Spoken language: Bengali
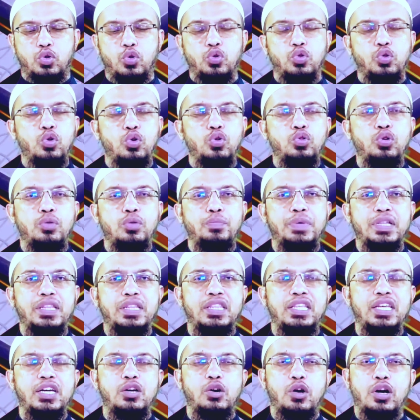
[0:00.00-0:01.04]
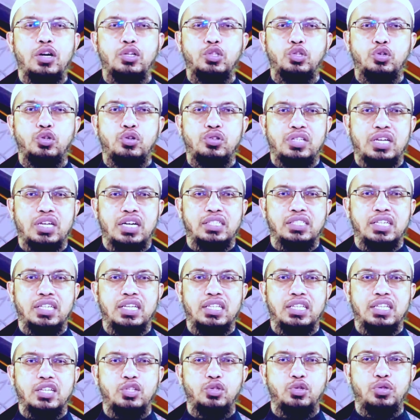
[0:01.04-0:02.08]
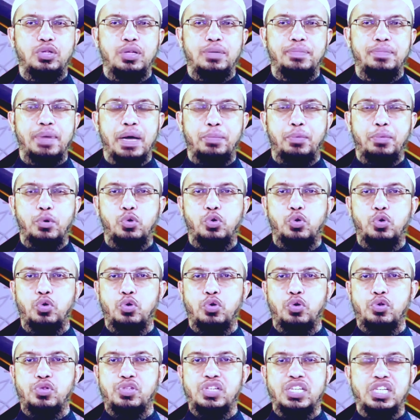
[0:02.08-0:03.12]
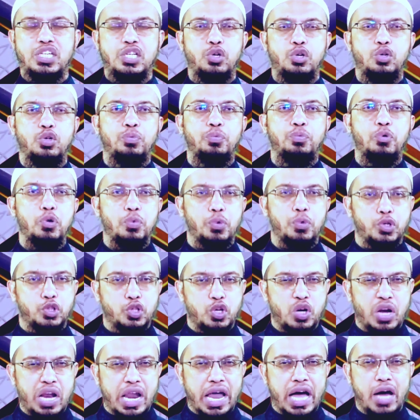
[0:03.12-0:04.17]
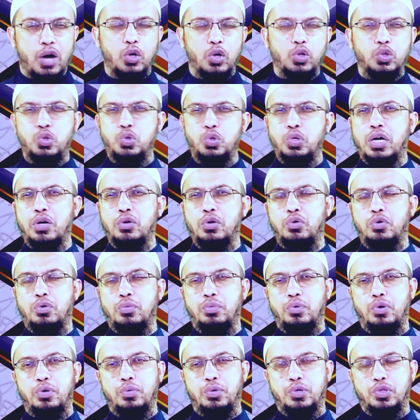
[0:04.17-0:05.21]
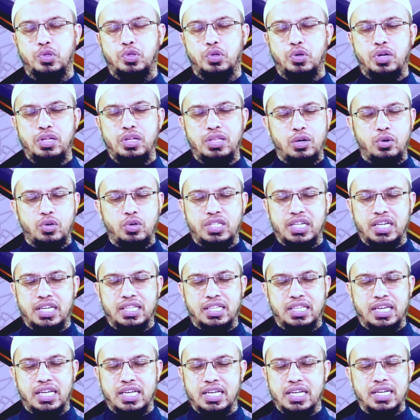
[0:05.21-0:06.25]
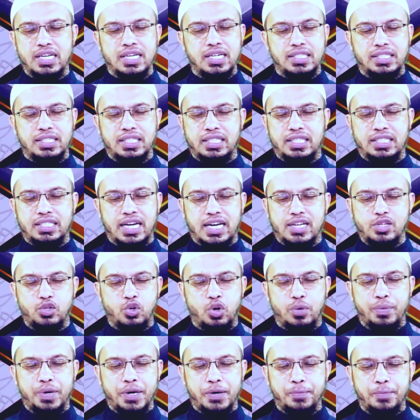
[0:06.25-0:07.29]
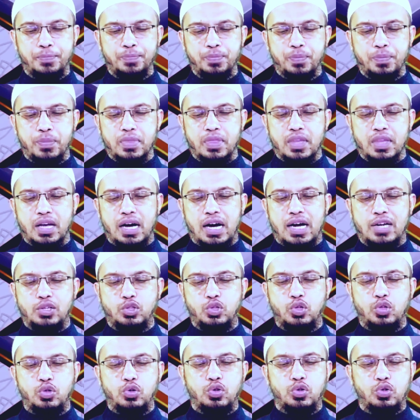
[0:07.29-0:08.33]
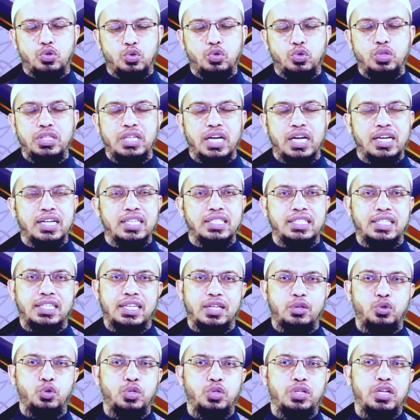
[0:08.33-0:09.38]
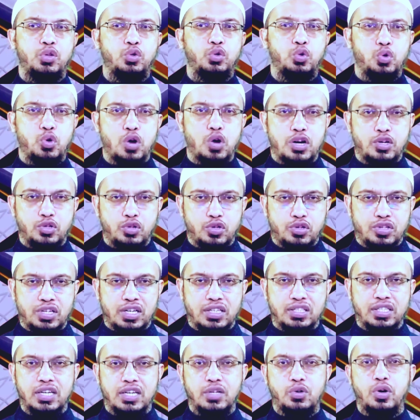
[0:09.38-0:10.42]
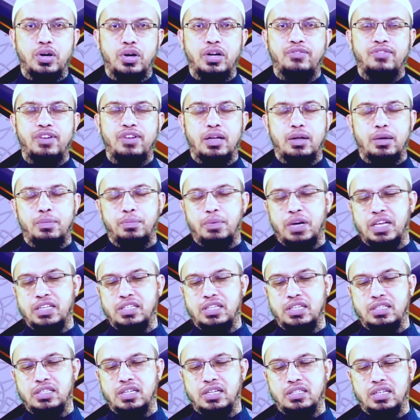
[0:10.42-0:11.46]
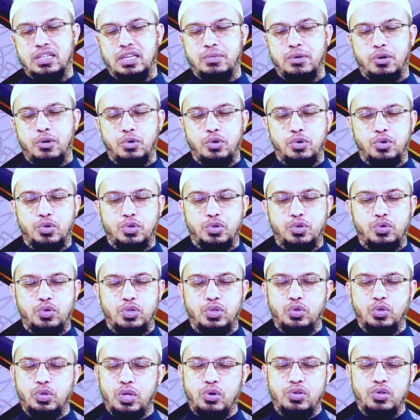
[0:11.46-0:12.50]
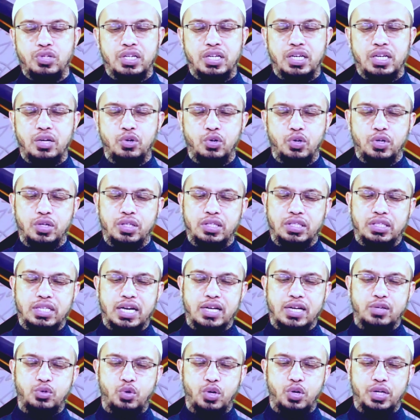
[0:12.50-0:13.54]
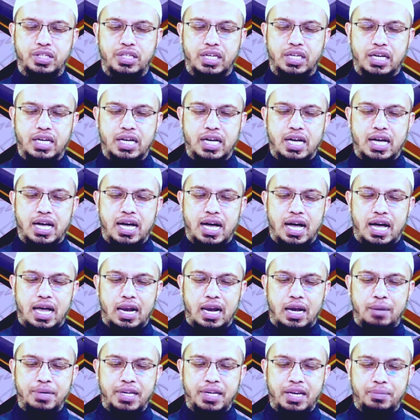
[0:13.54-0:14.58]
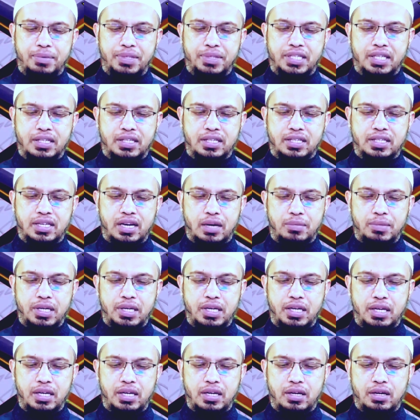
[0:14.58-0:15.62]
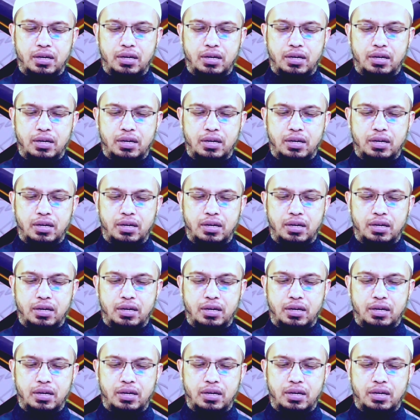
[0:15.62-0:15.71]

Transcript: সৌন্দর্য বৃদ্ধি করার জন্য সার্জারিতে যদি ব্যাপক কোনো সৃষ্টিগত পরিবর্তন না হয় ছোটোখাটো কোনো পরিবর্তন হয় তাহলে সেক্ষেত্রে সেটি জায়েজ হবে আর যদি কোনো ত্রুটি থাকে সেটা ত্রুটিটা দূর করার জন্য সার্জারি করেন প্লাস্টিক সার্জারি বা অন্য কিছু কিছু তাহলে সেটি জায়েজ রয়েছে আল আমিন আপনি জানতেছেন আমি